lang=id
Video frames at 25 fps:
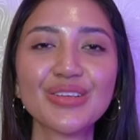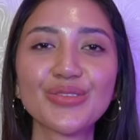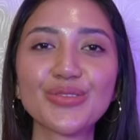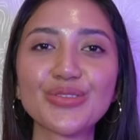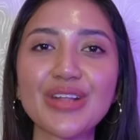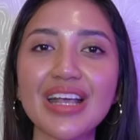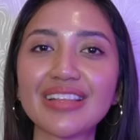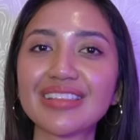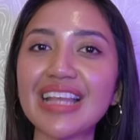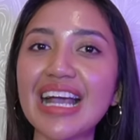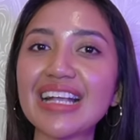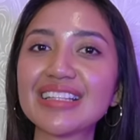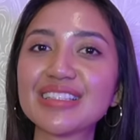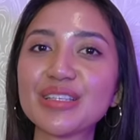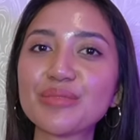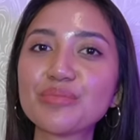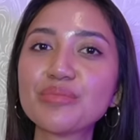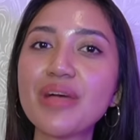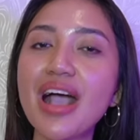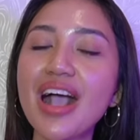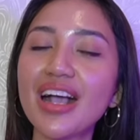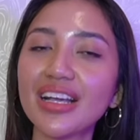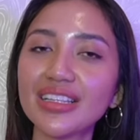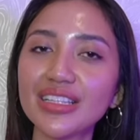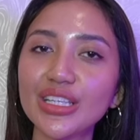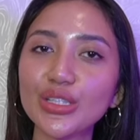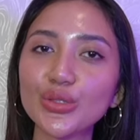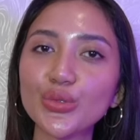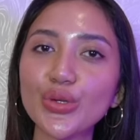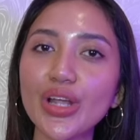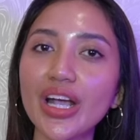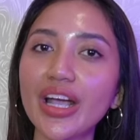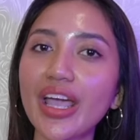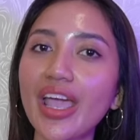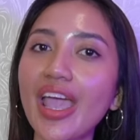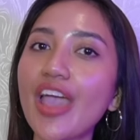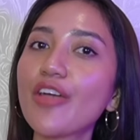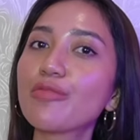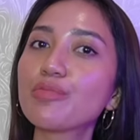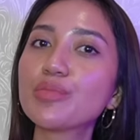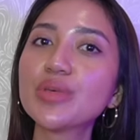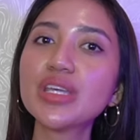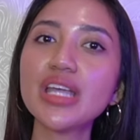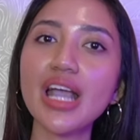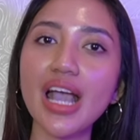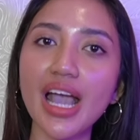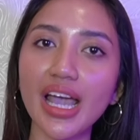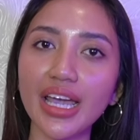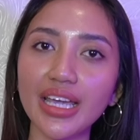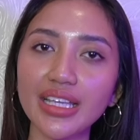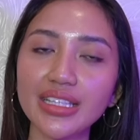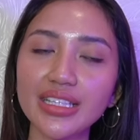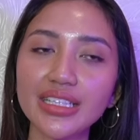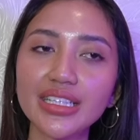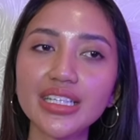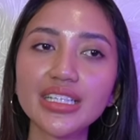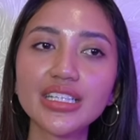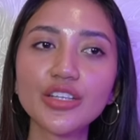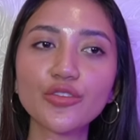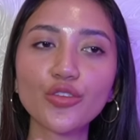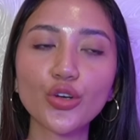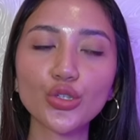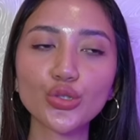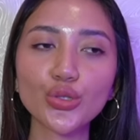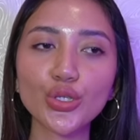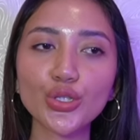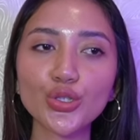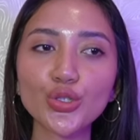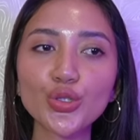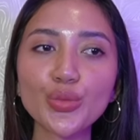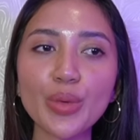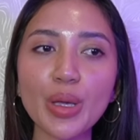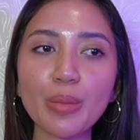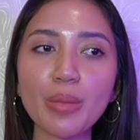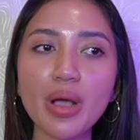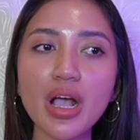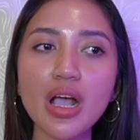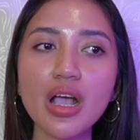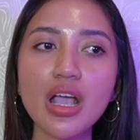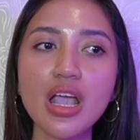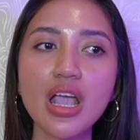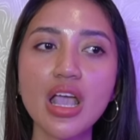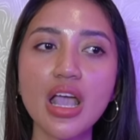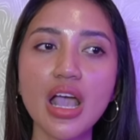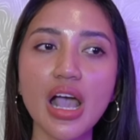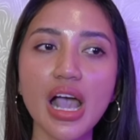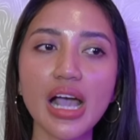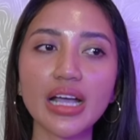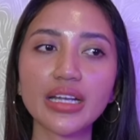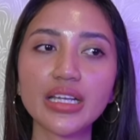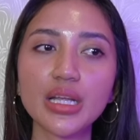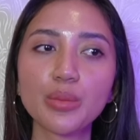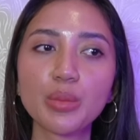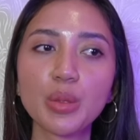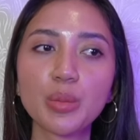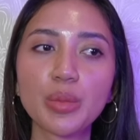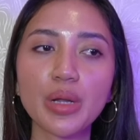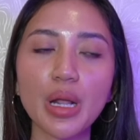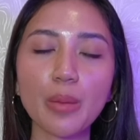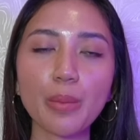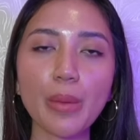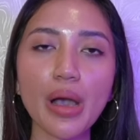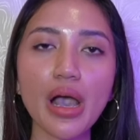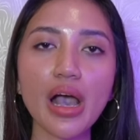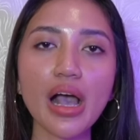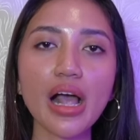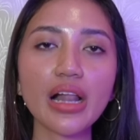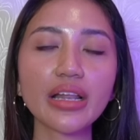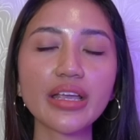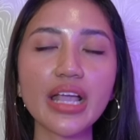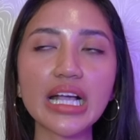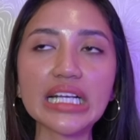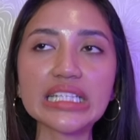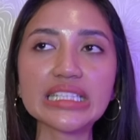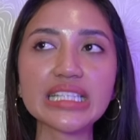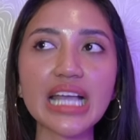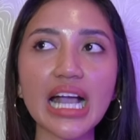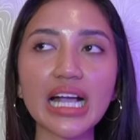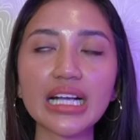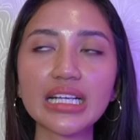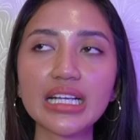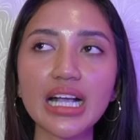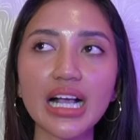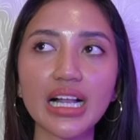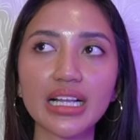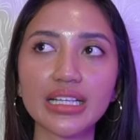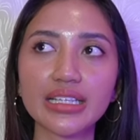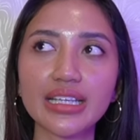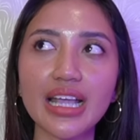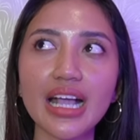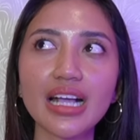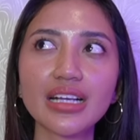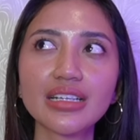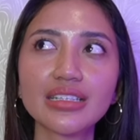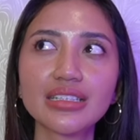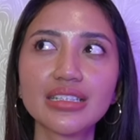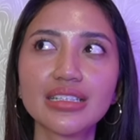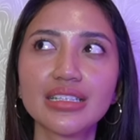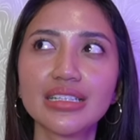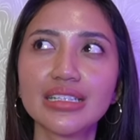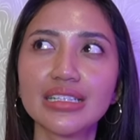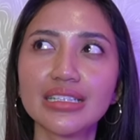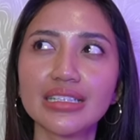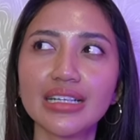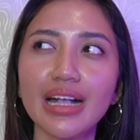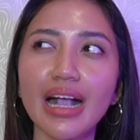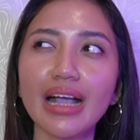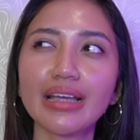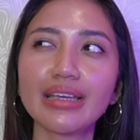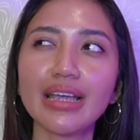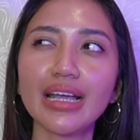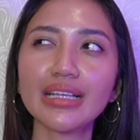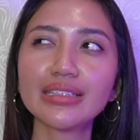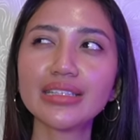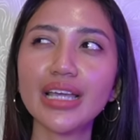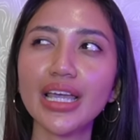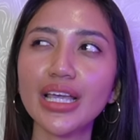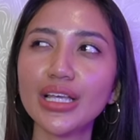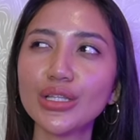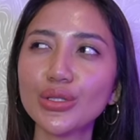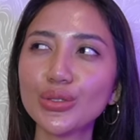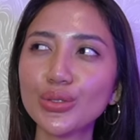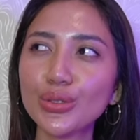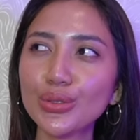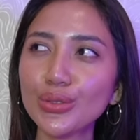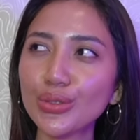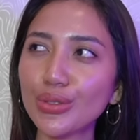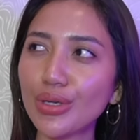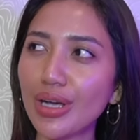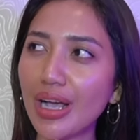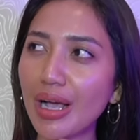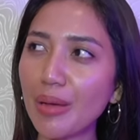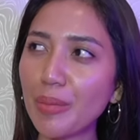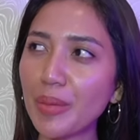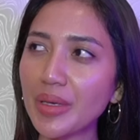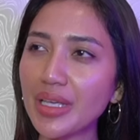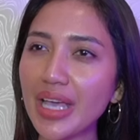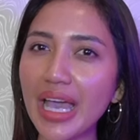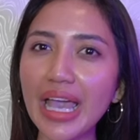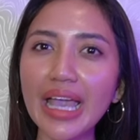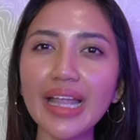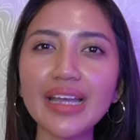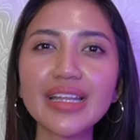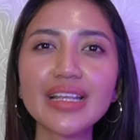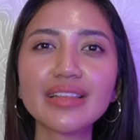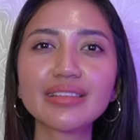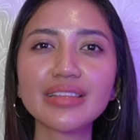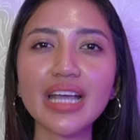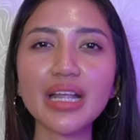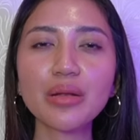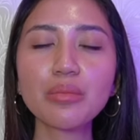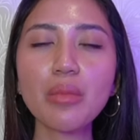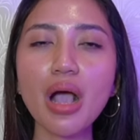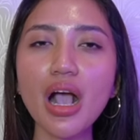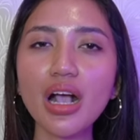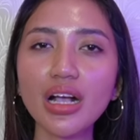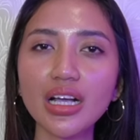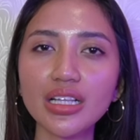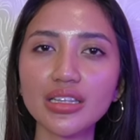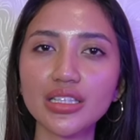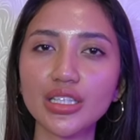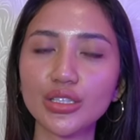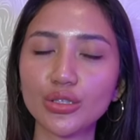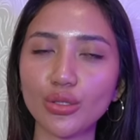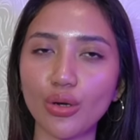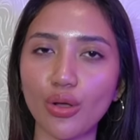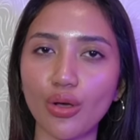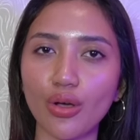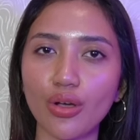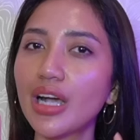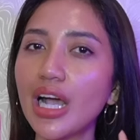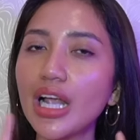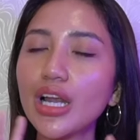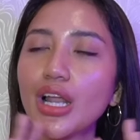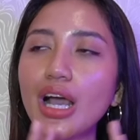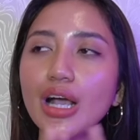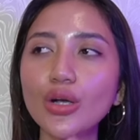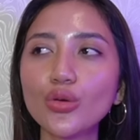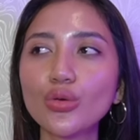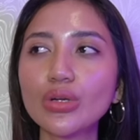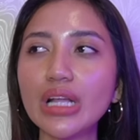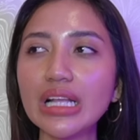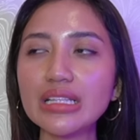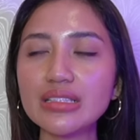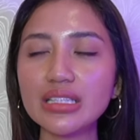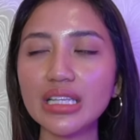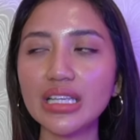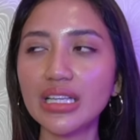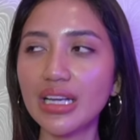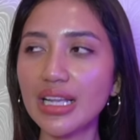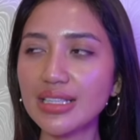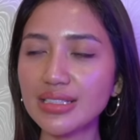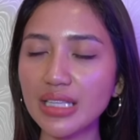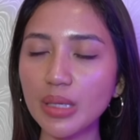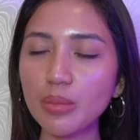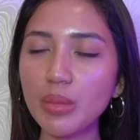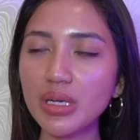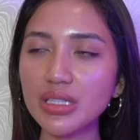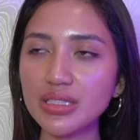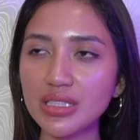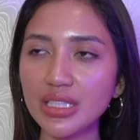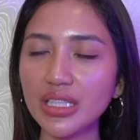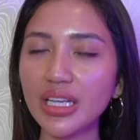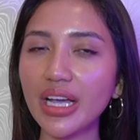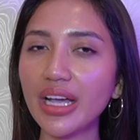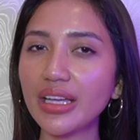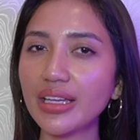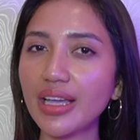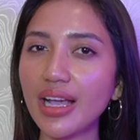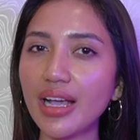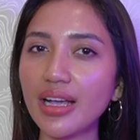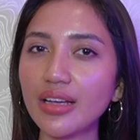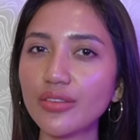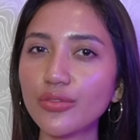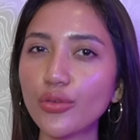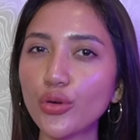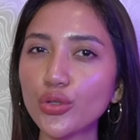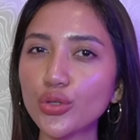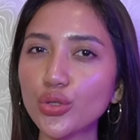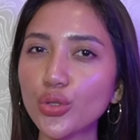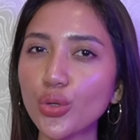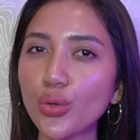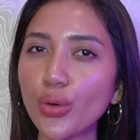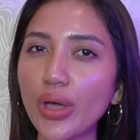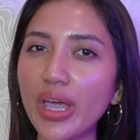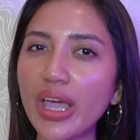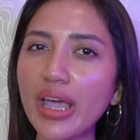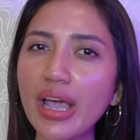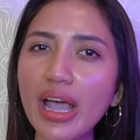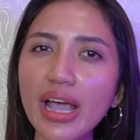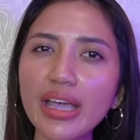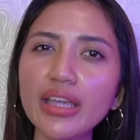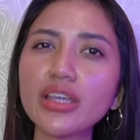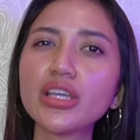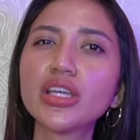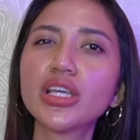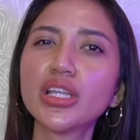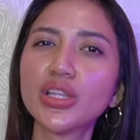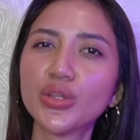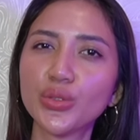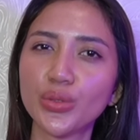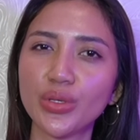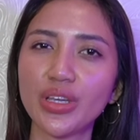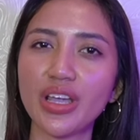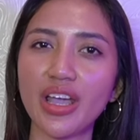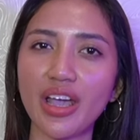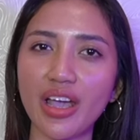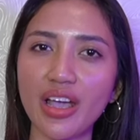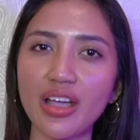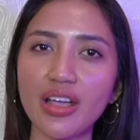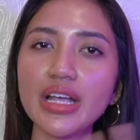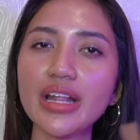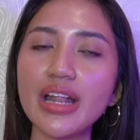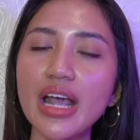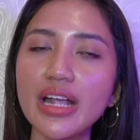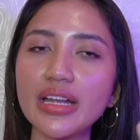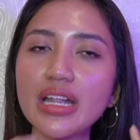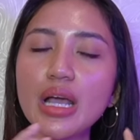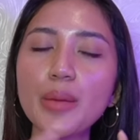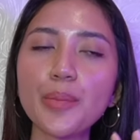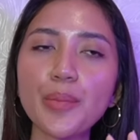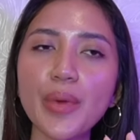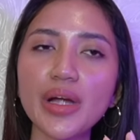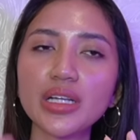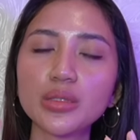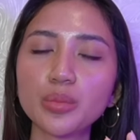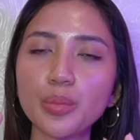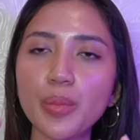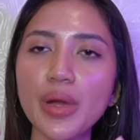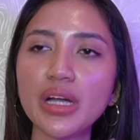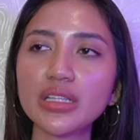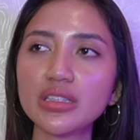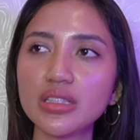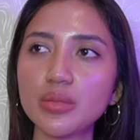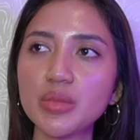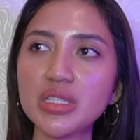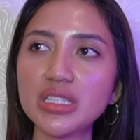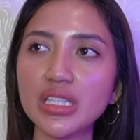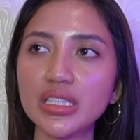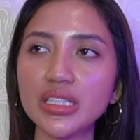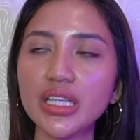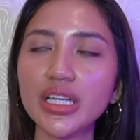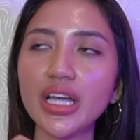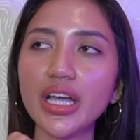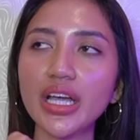udah tajam banget gitu, udah kayak FBI. Jadi di foto itu memang ada beberapa hal yang janggal yang kayaknya itu apa ya editan banget gitu loh. Kalau aku lihat sekilas emang sih kayak foto AI gitu ya. Dan ada part-part misalnya